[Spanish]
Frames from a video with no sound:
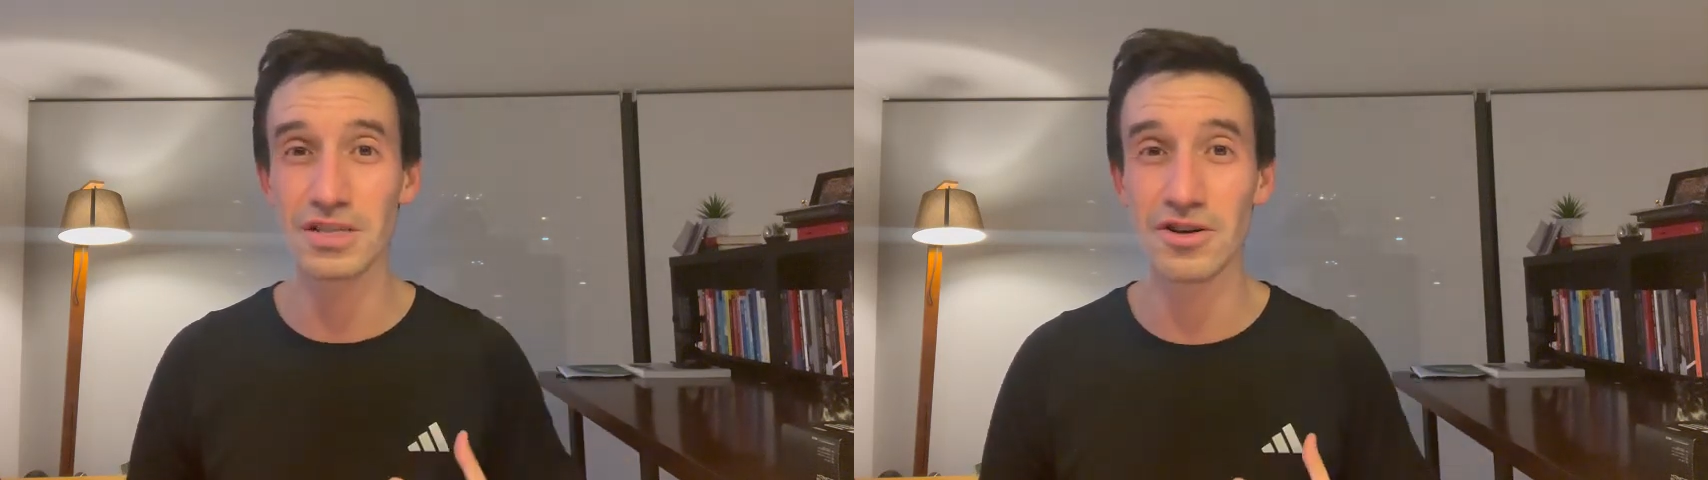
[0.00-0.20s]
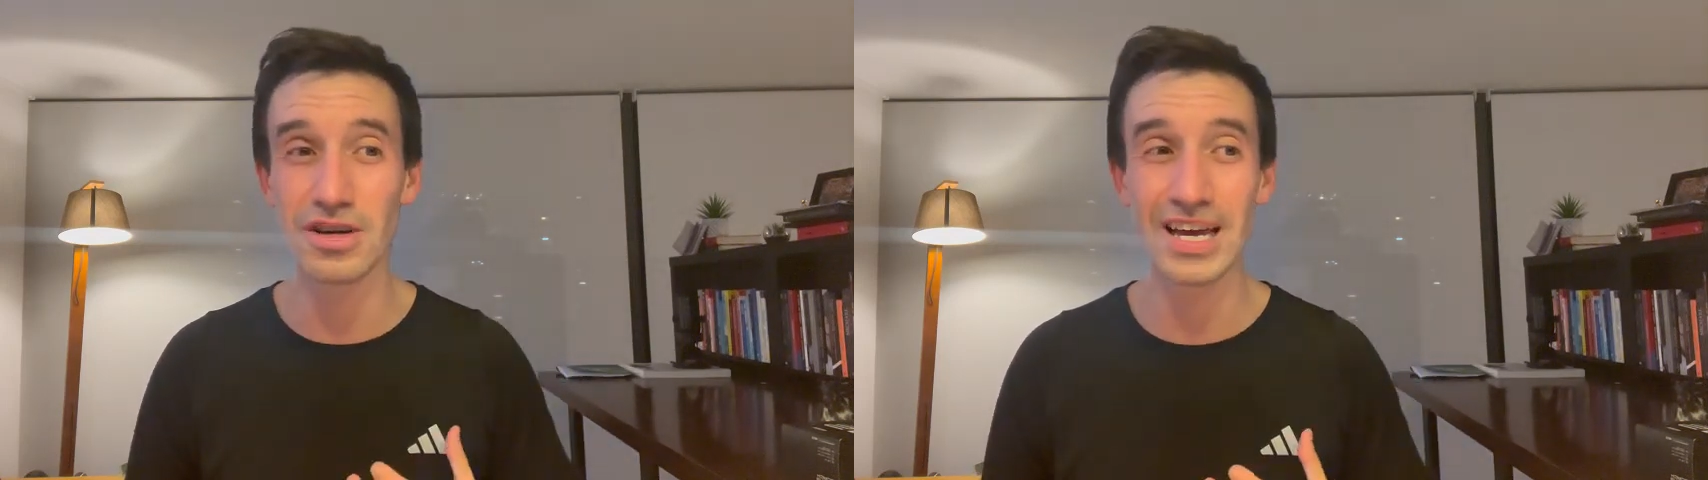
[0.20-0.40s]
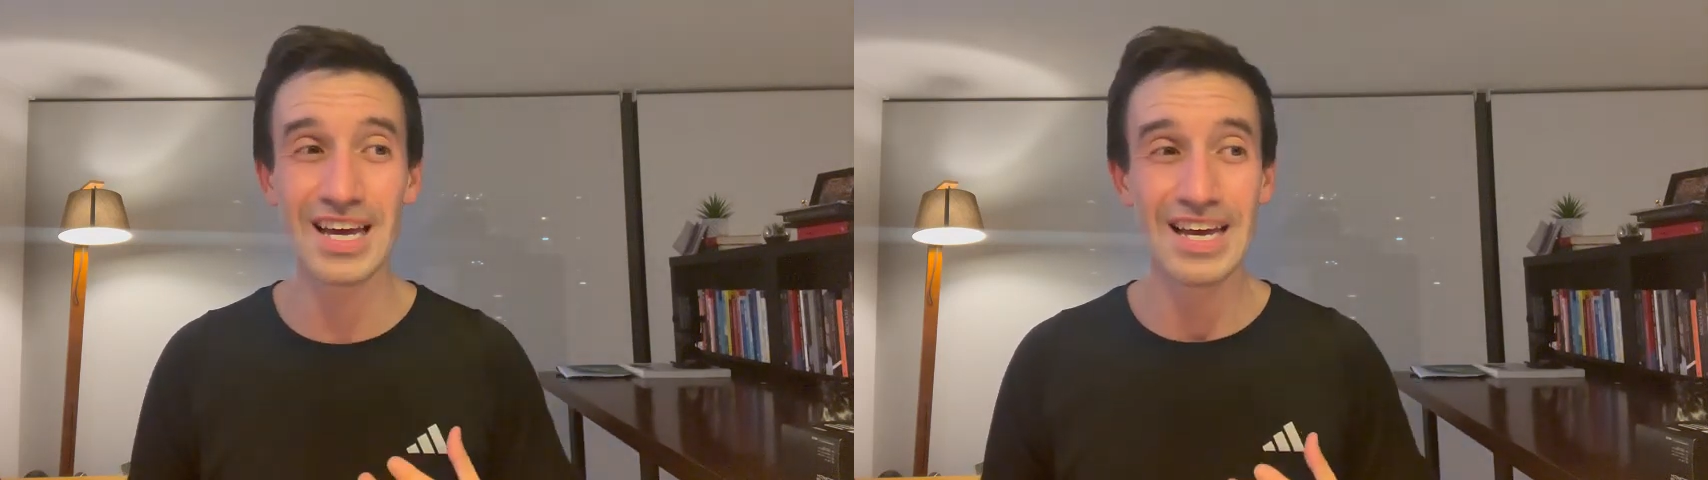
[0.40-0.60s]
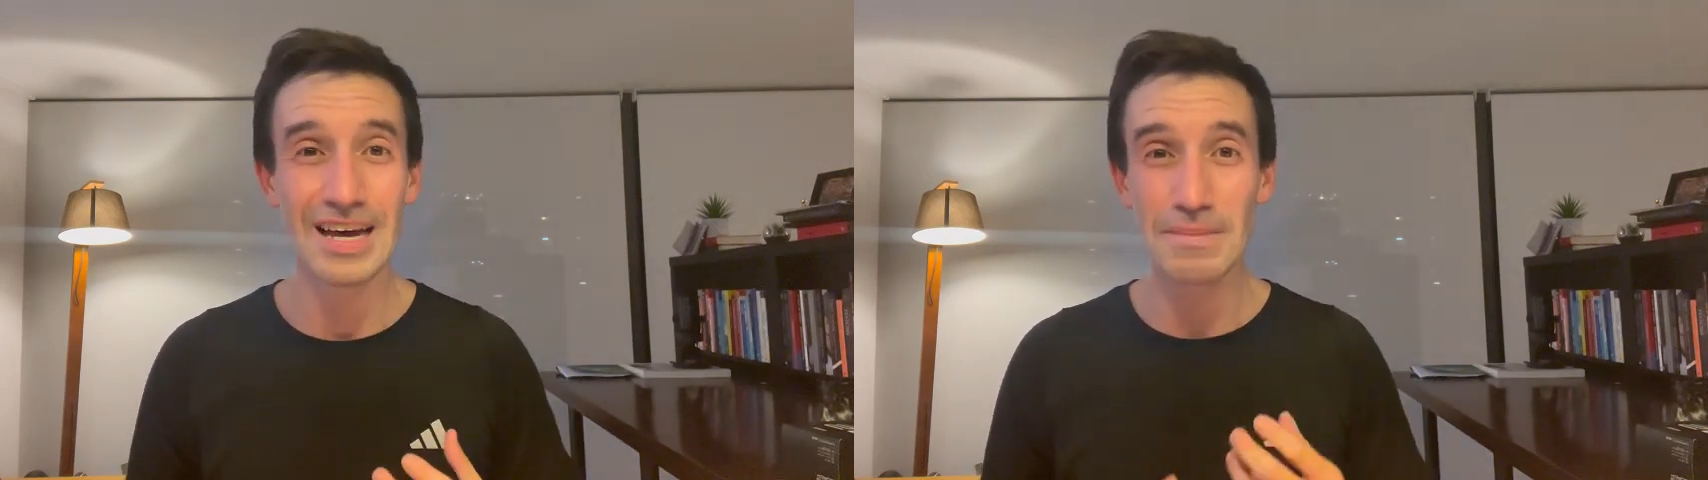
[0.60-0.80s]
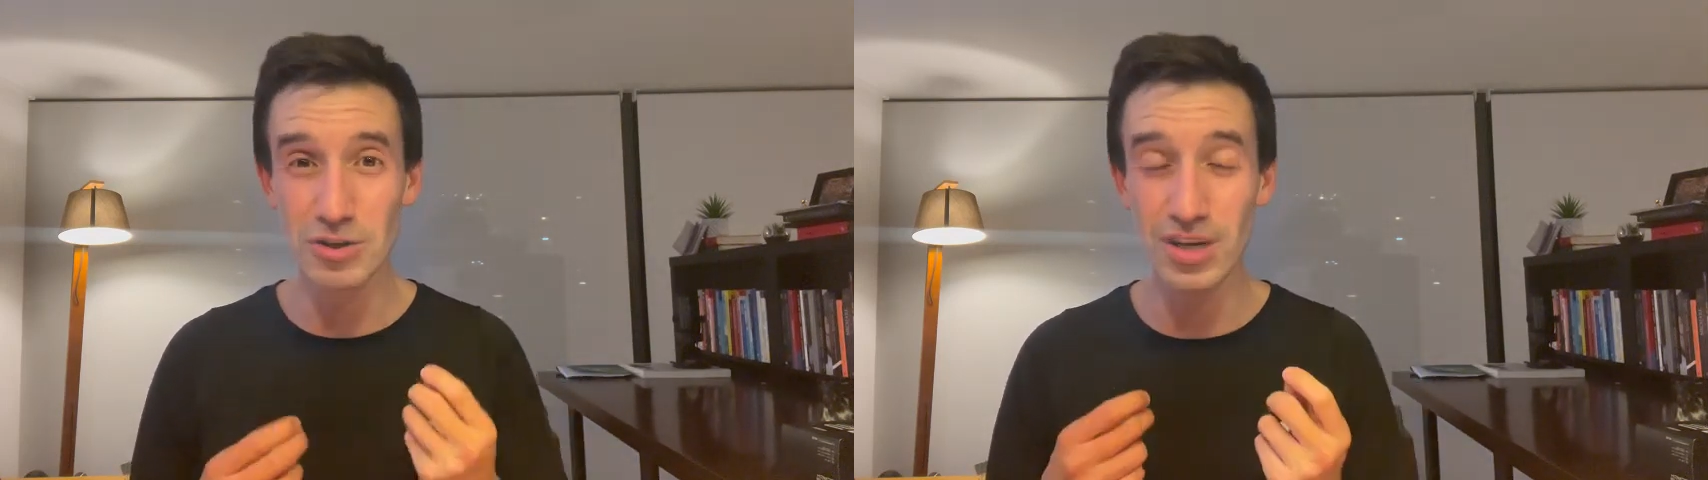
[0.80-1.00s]
sino que
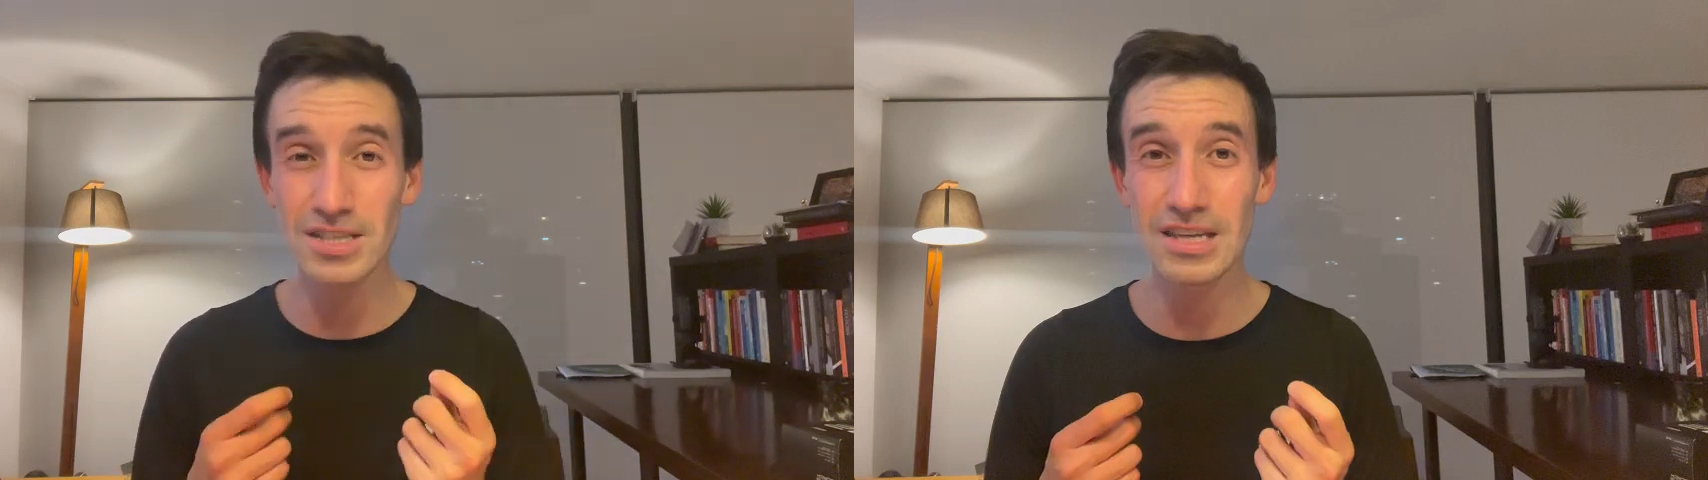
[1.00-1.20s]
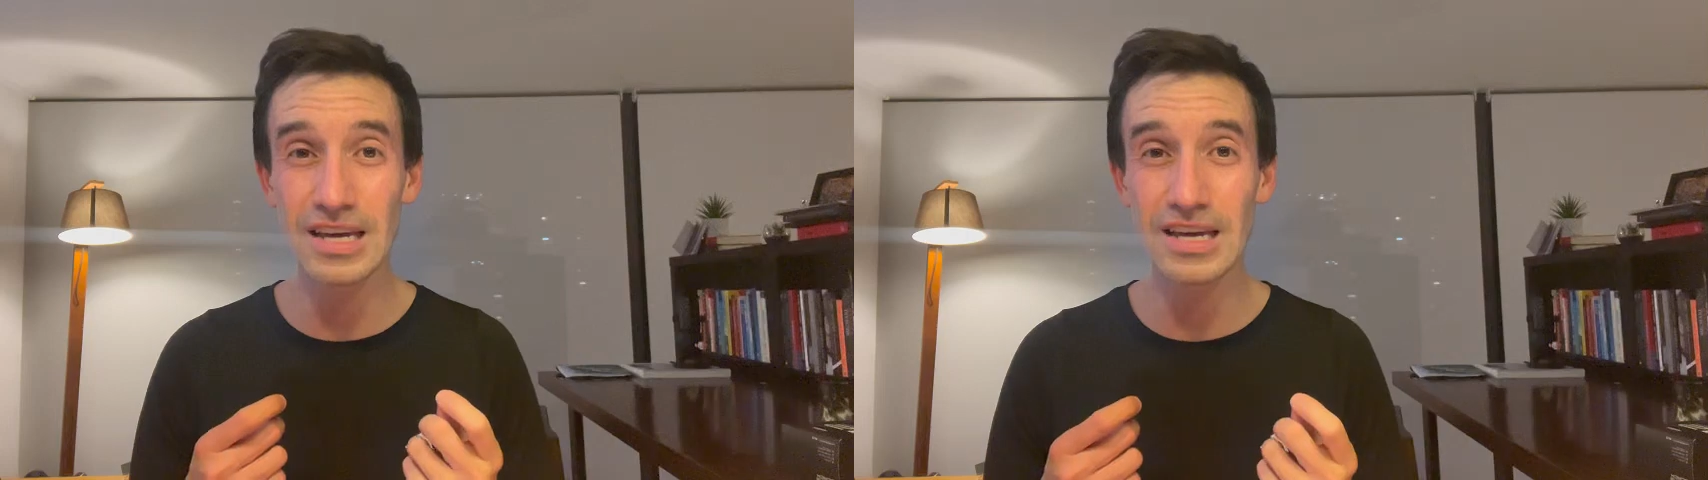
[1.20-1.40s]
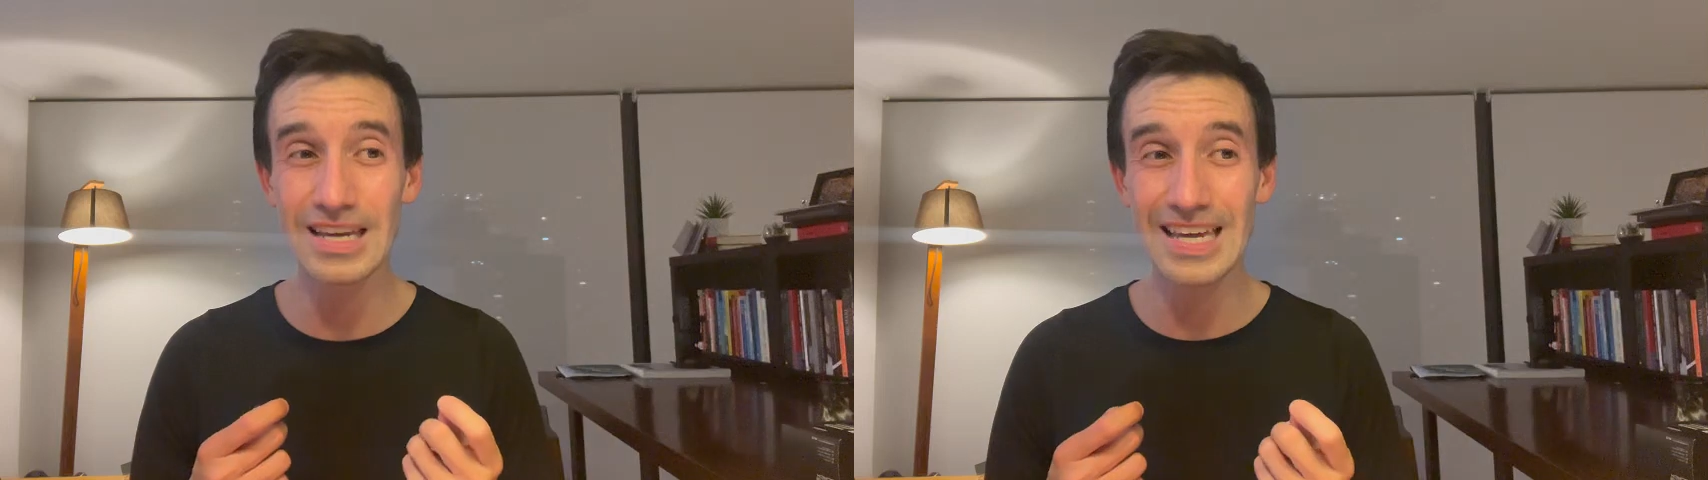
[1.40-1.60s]
personas que,